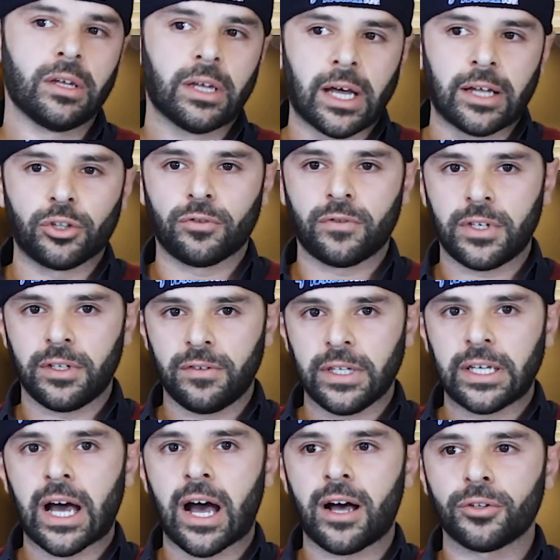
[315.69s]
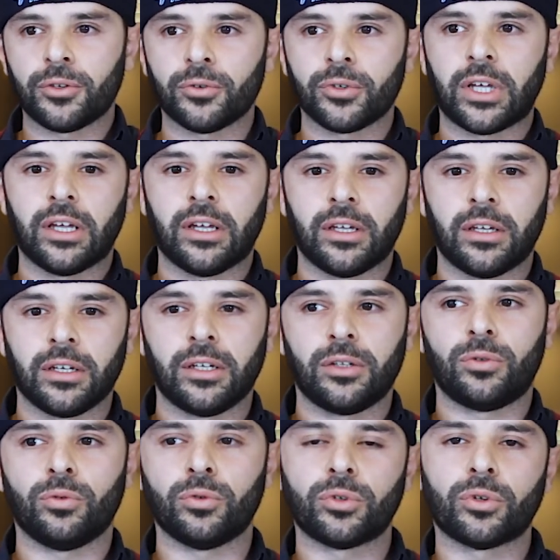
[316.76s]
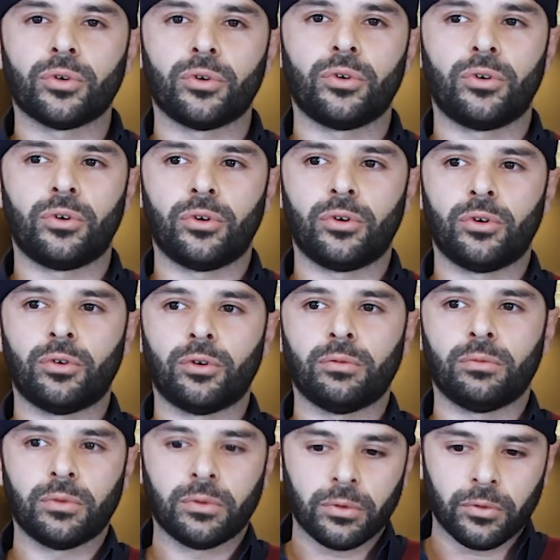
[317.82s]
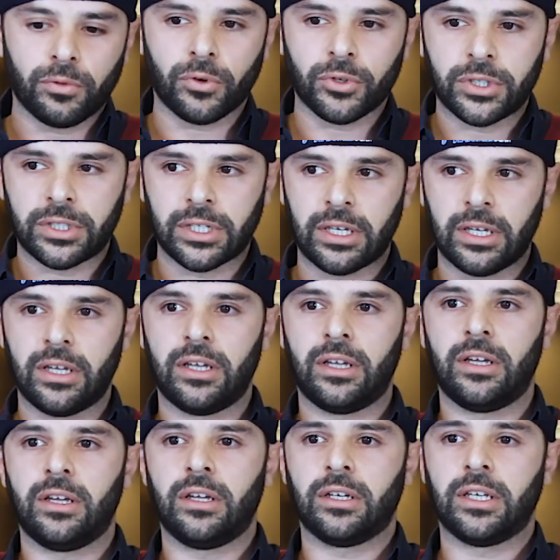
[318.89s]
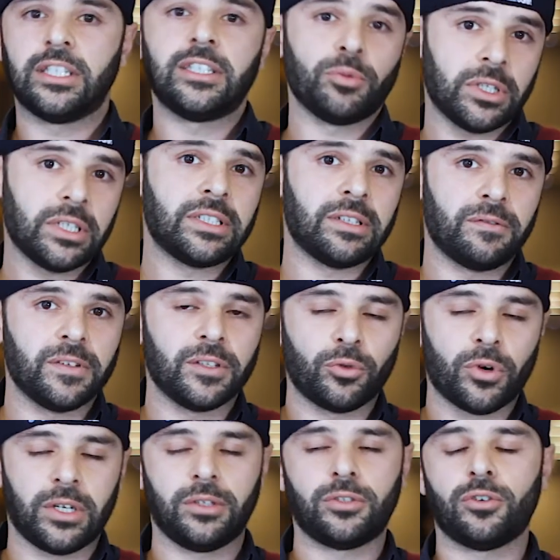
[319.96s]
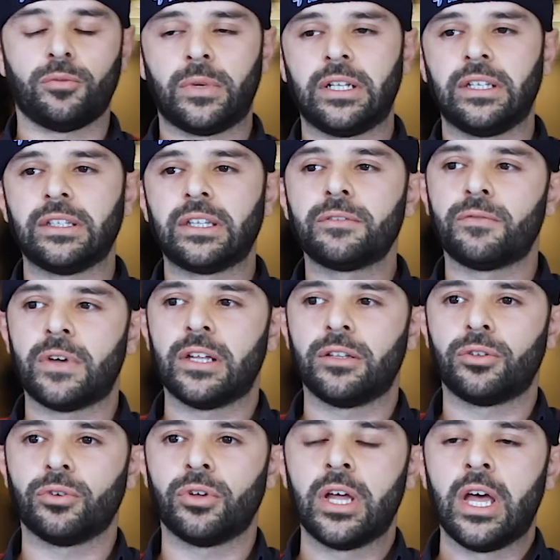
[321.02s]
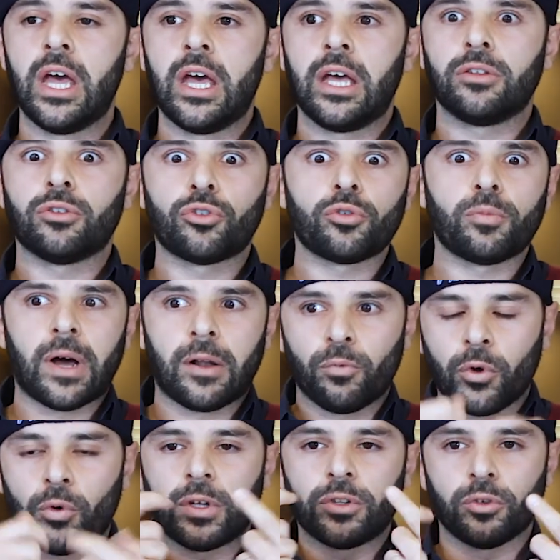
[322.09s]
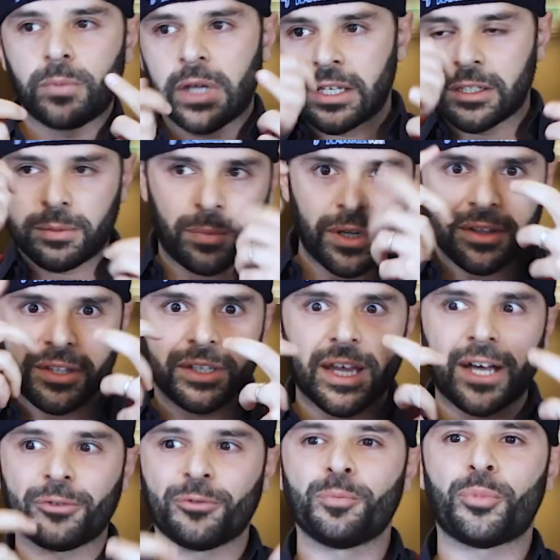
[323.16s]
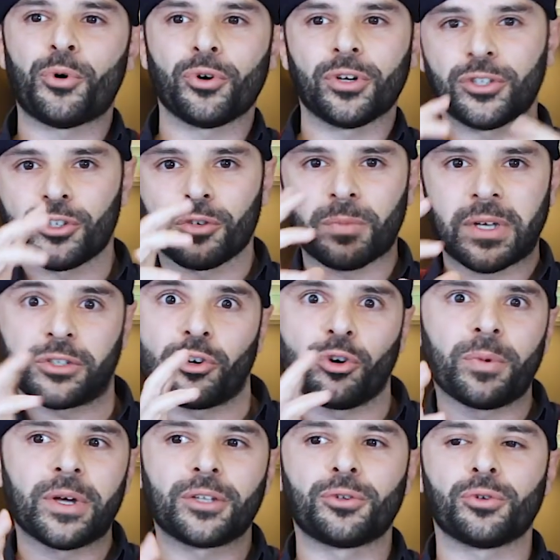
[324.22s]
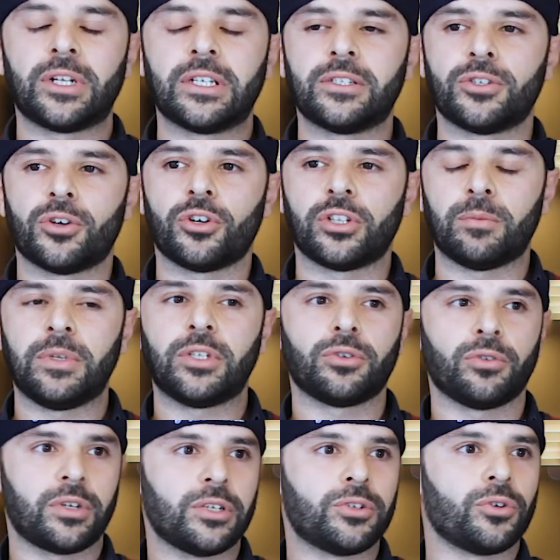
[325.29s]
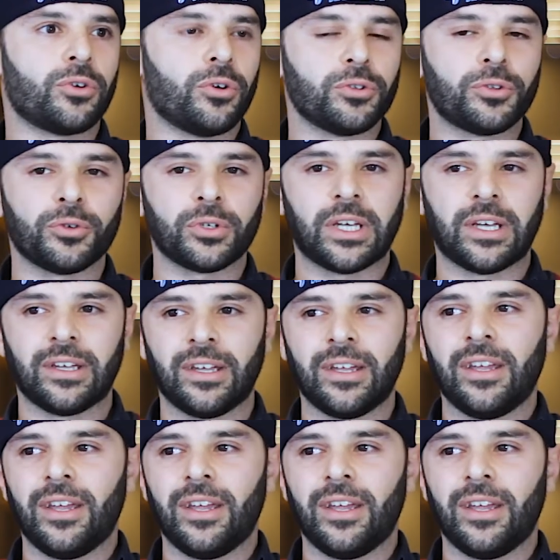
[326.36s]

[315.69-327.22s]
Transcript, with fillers: hanno verificato che, che tutto Fosse, che si potesse effettuare l'intervento. Il dottor Balbi quando mi ha spettinato un po', che insomma, ha scoperto le zone, mi sono reso conto che